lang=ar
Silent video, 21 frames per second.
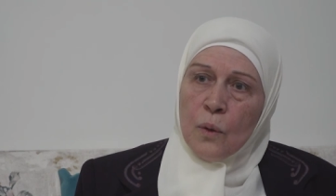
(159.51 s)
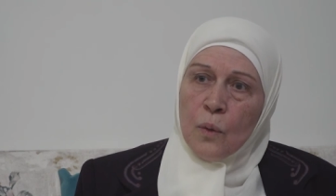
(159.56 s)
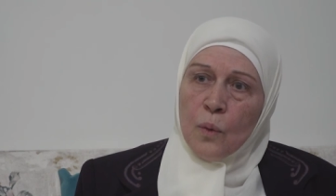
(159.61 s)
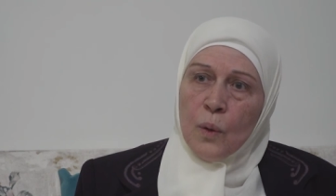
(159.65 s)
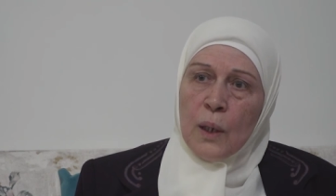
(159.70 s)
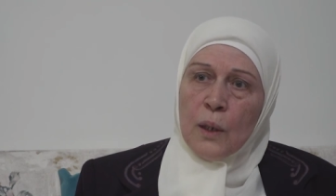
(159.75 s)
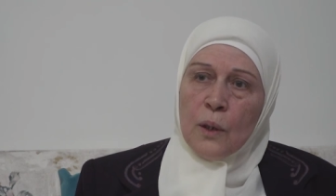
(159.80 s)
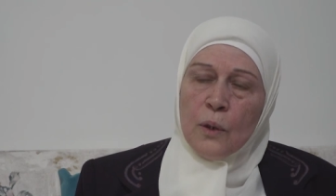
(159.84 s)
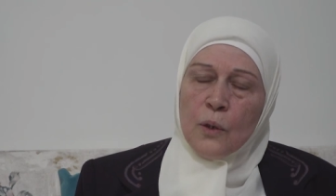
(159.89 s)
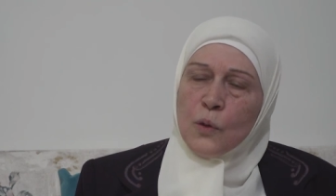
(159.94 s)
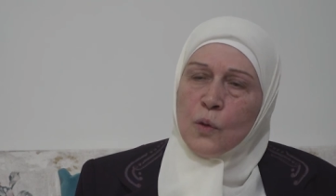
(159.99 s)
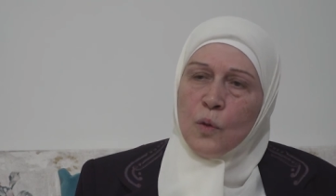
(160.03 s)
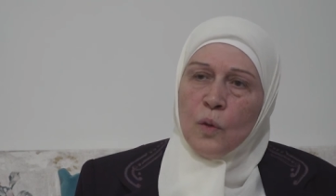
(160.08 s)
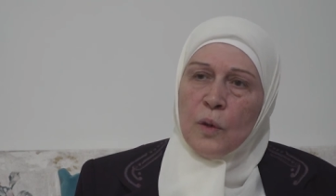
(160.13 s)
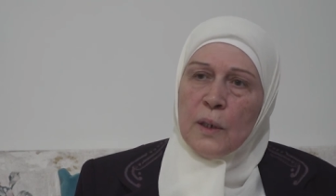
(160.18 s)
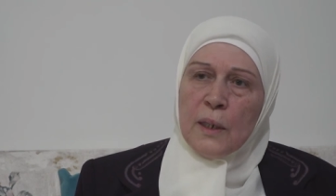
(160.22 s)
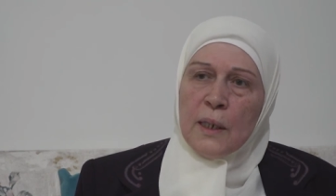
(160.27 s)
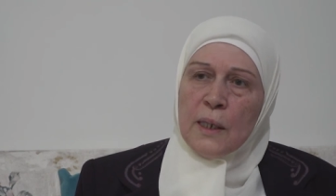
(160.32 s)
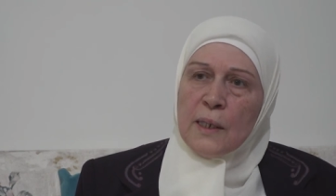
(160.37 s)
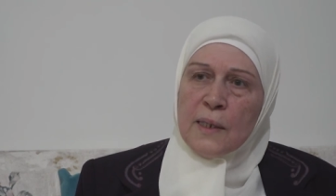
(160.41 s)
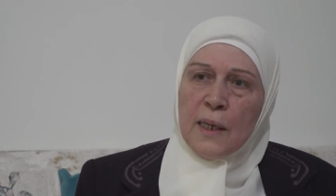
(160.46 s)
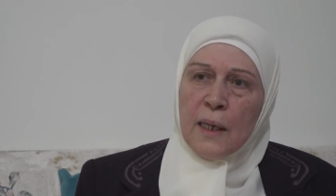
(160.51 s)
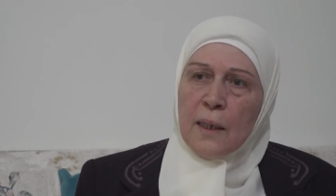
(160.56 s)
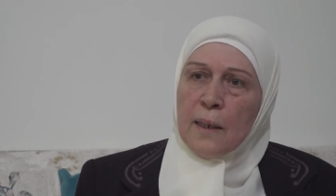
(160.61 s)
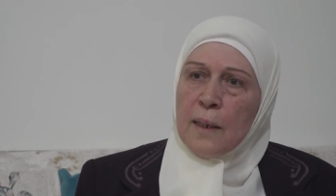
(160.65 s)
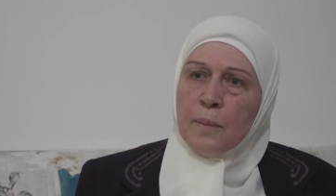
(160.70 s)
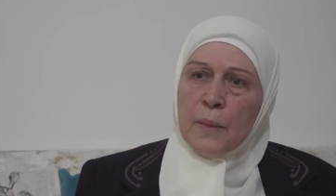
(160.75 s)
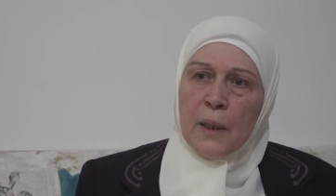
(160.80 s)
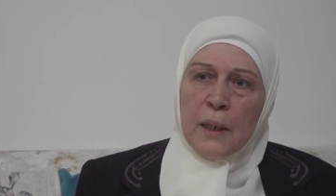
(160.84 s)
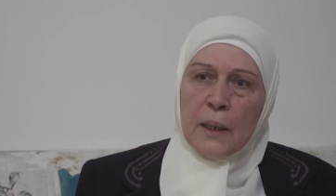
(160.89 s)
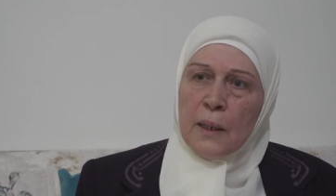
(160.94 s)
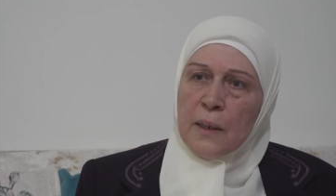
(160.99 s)
ولحصول الناس على
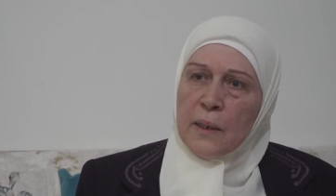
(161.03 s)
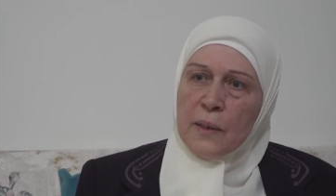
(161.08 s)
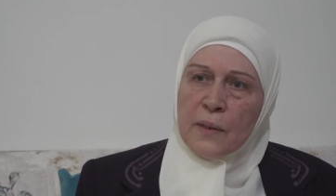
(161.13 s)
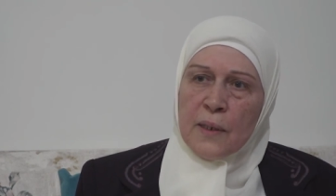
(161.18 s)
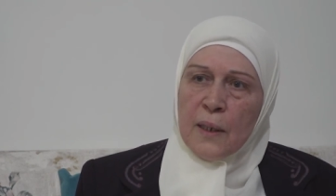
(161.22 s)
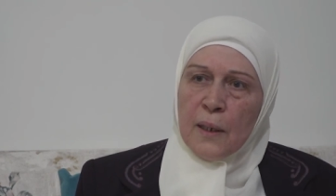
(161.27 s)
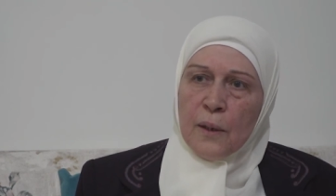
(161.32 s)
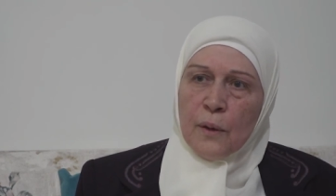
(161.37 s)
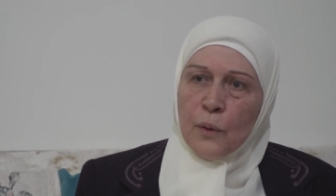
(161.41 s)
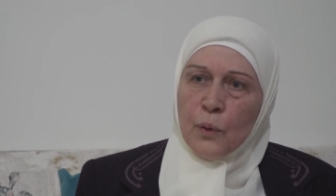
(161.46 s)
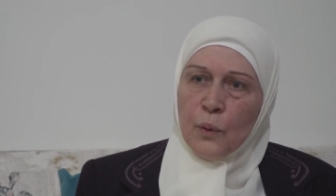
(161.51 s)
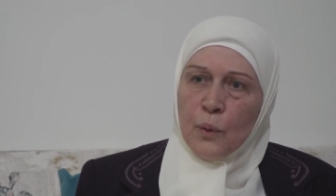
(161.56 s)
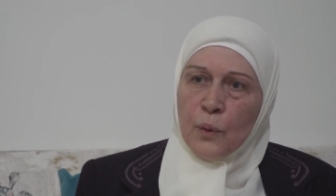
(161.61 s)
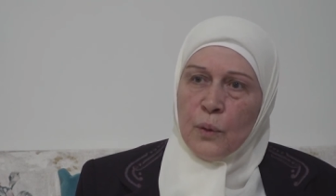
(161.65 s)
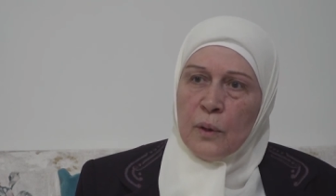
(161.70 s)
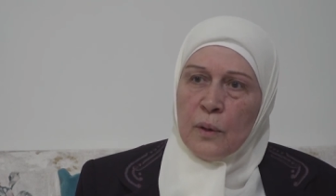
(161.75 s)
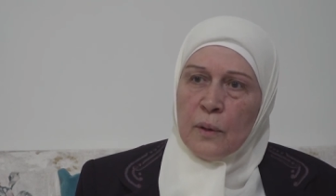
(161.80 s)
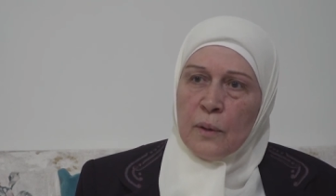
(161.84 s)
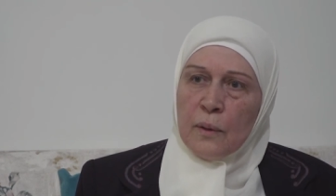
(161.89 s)
ما لا يستحقون